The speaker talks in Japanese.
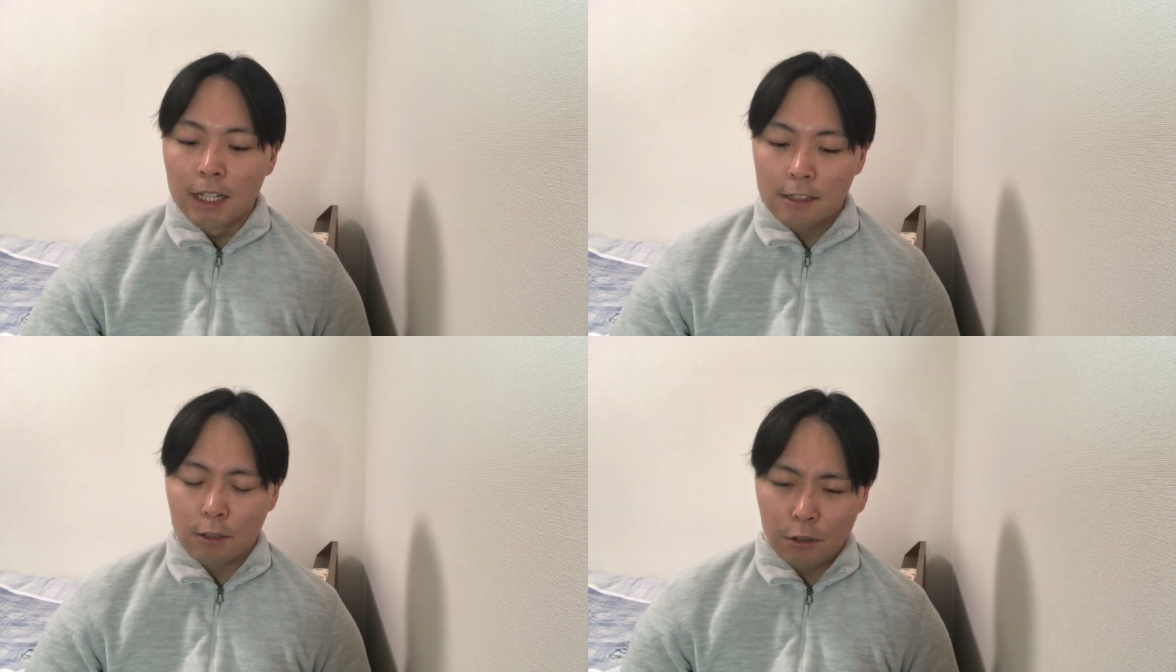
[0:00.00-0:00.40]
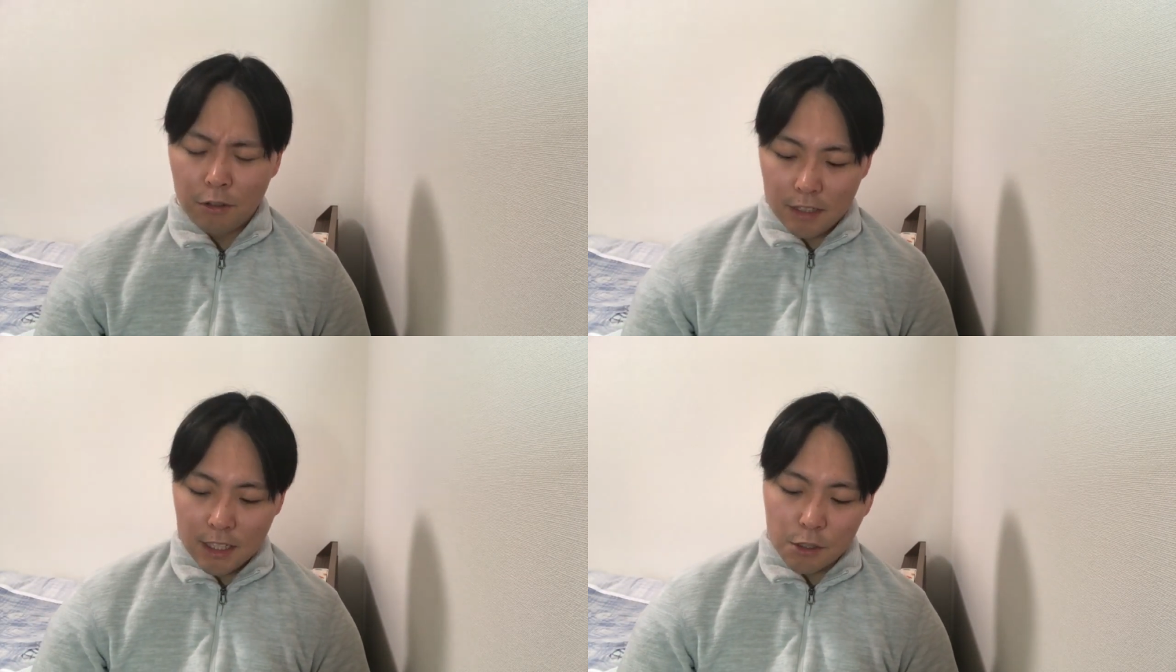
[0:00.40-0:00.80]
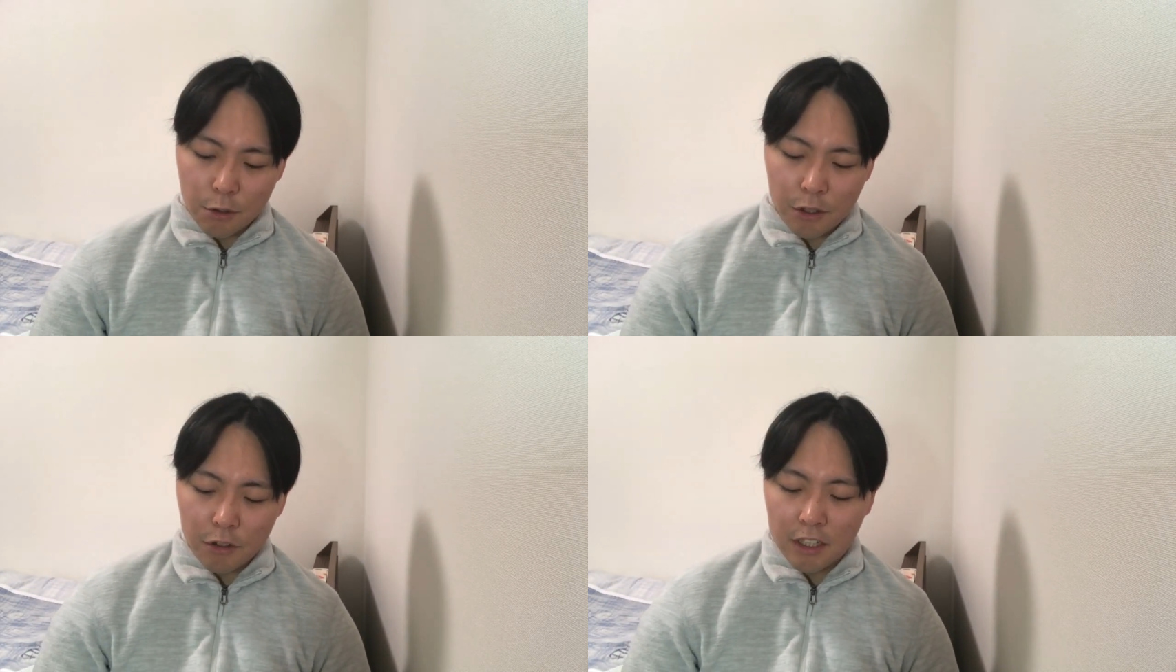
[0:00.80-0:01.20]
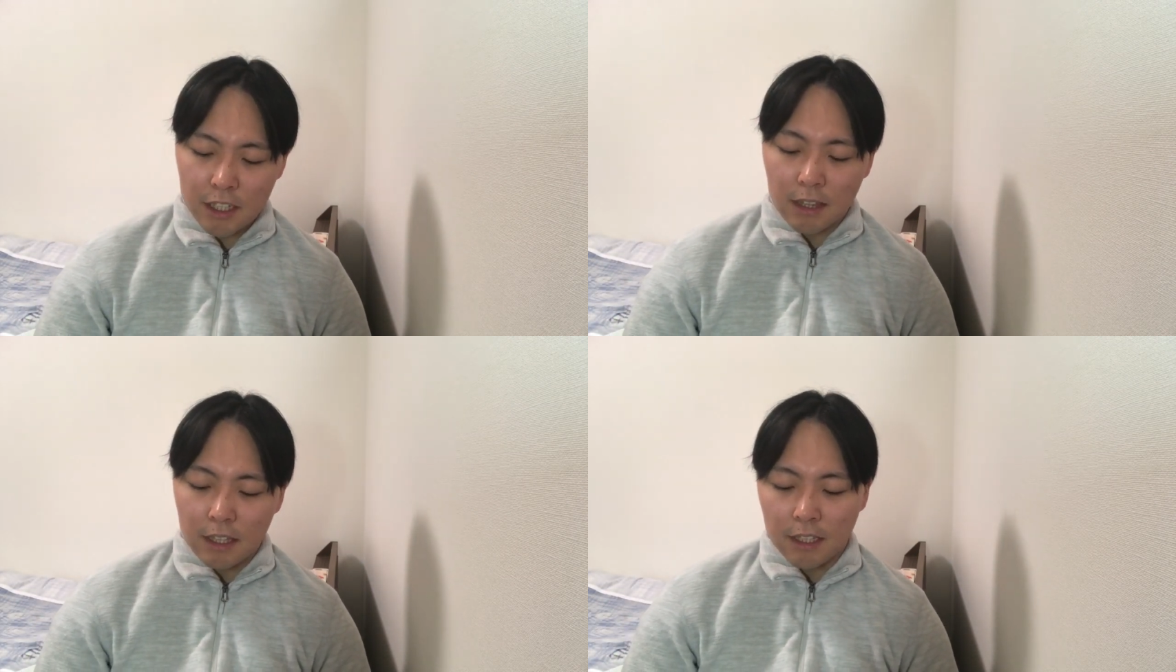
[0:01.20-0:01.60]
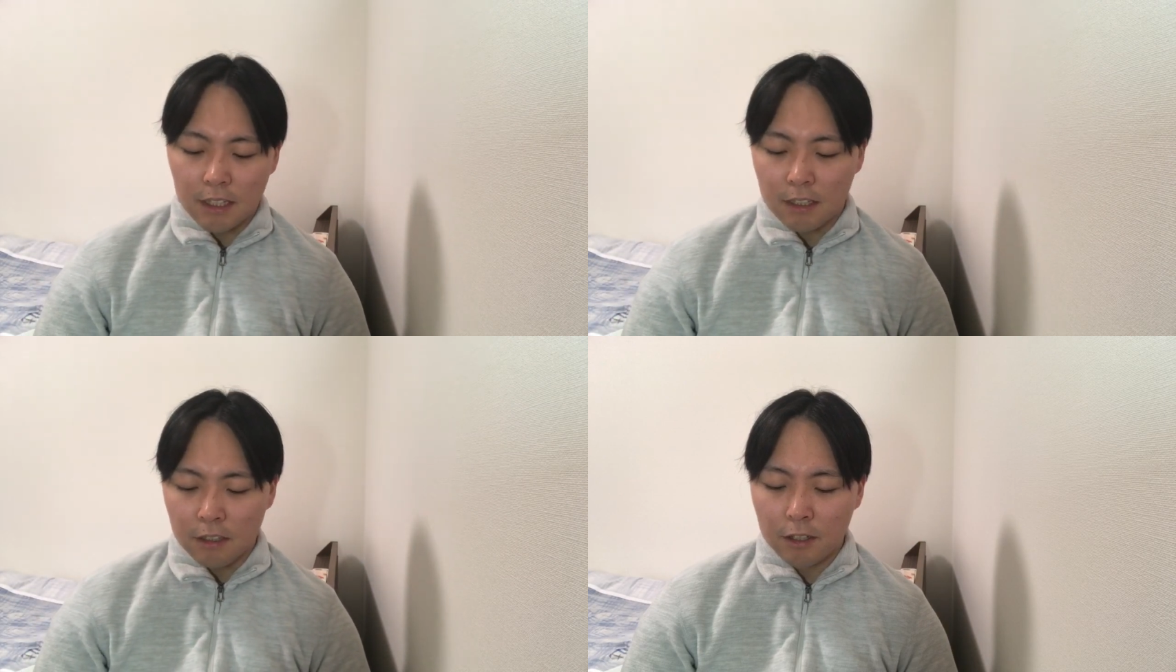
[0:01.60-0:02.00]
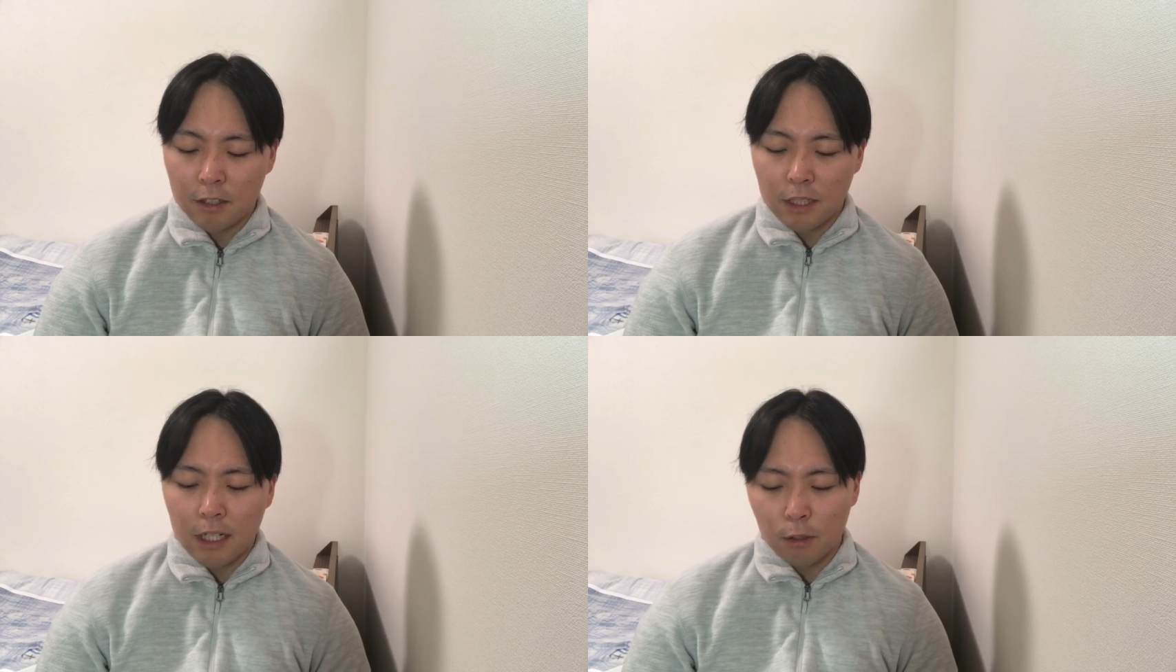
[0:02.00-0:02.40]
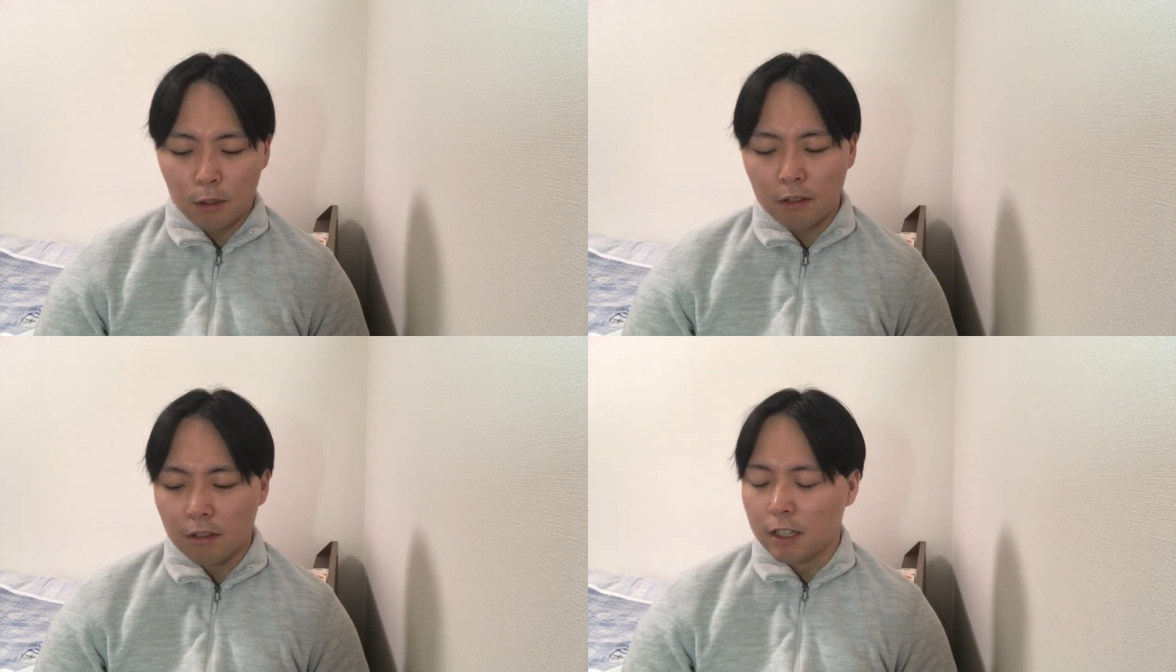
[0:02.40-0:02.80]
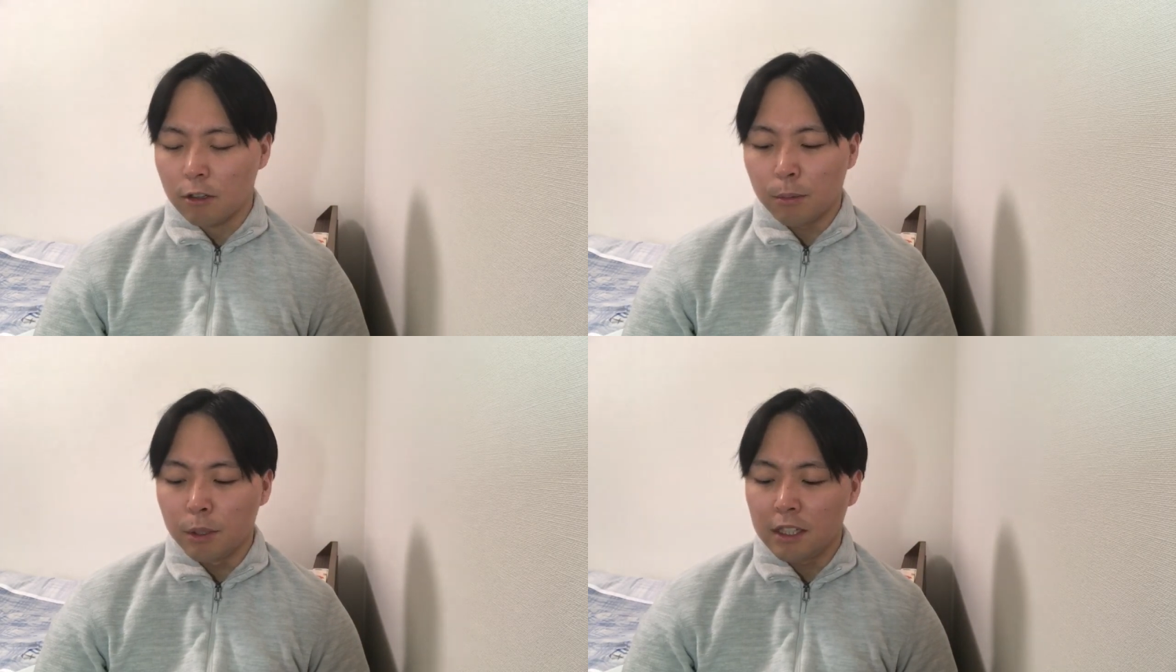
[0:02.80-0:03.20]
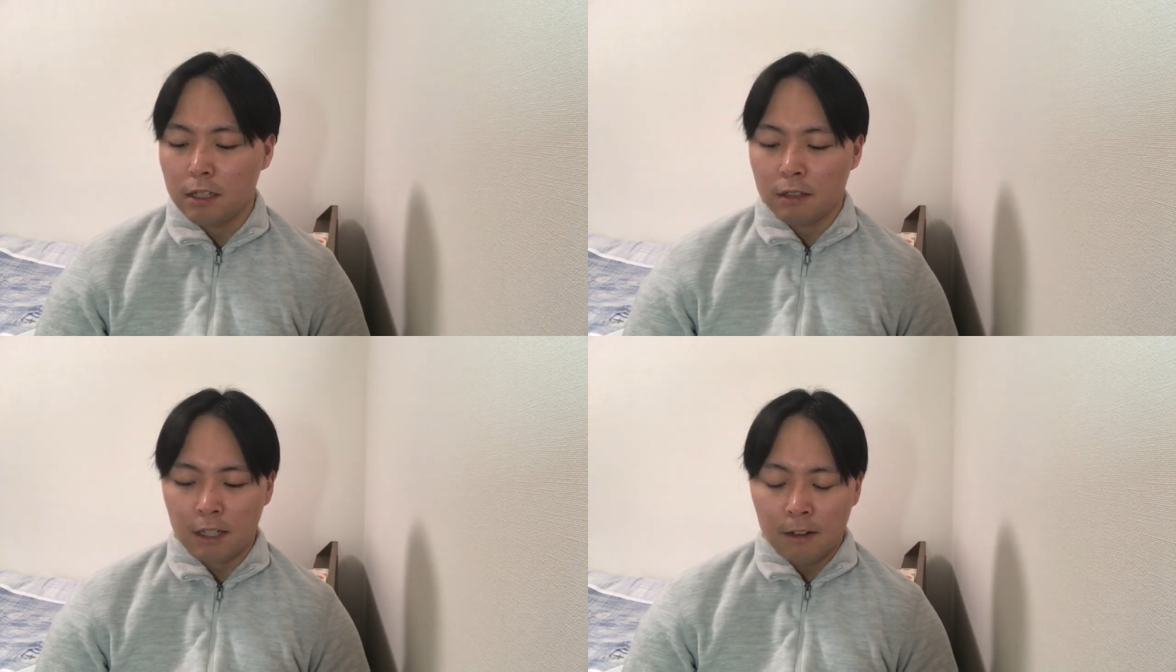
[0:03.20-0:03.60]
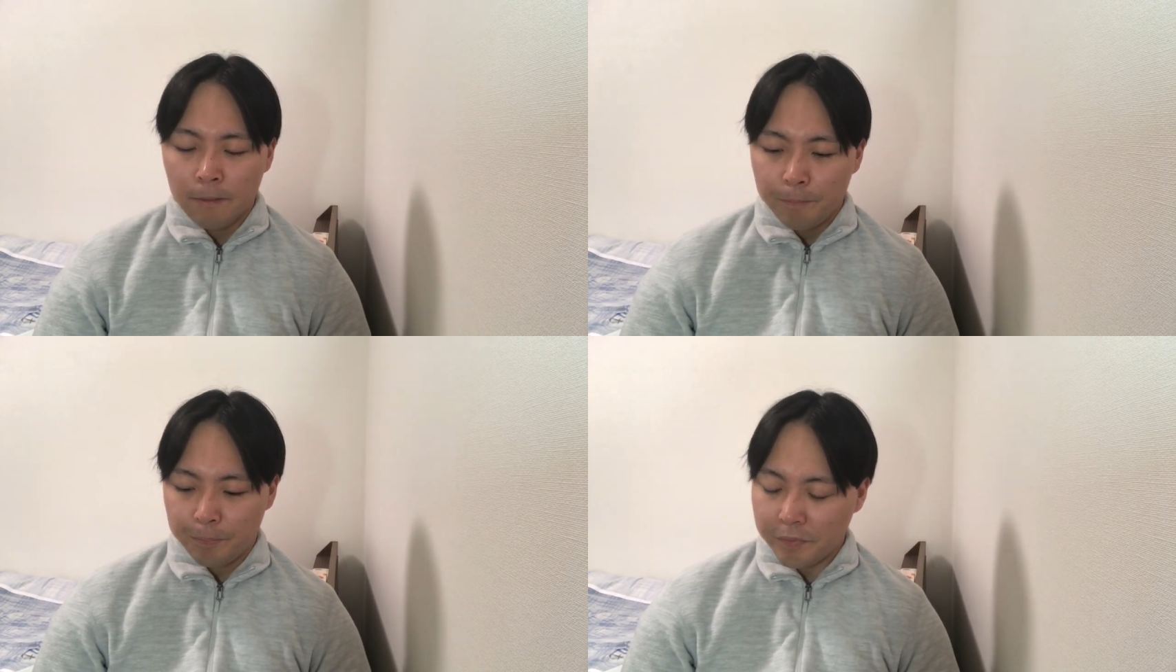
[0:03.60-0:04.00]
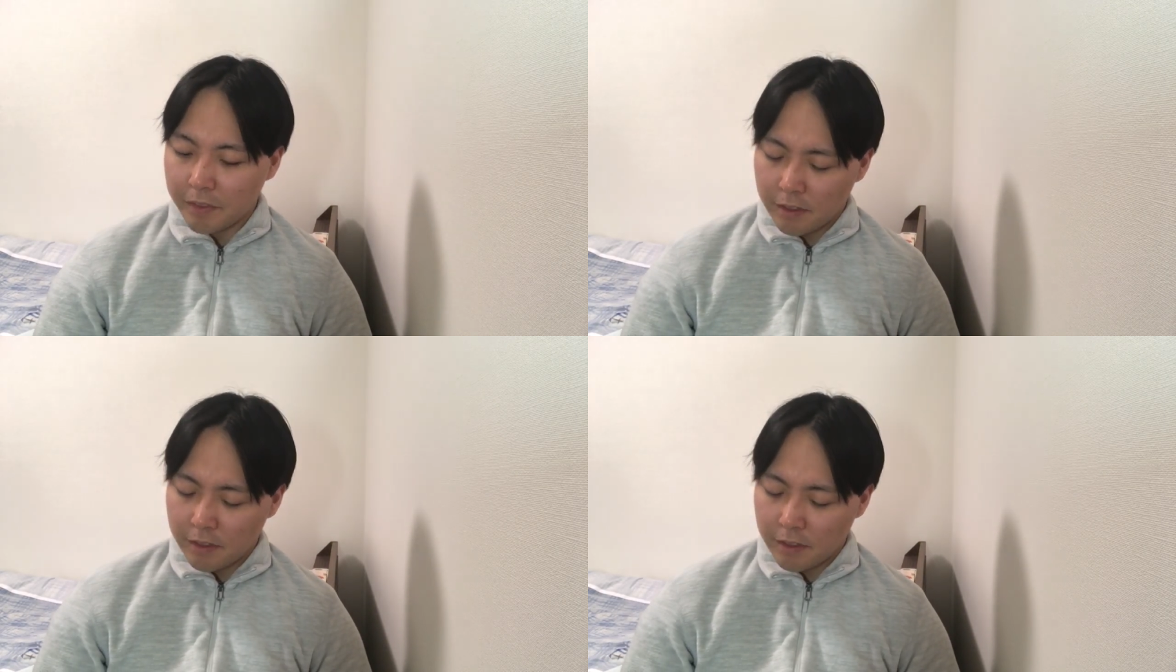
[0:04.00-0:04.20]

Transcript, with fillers: そういう風な状況になっている人がほとんどだと思うんですよね。うん。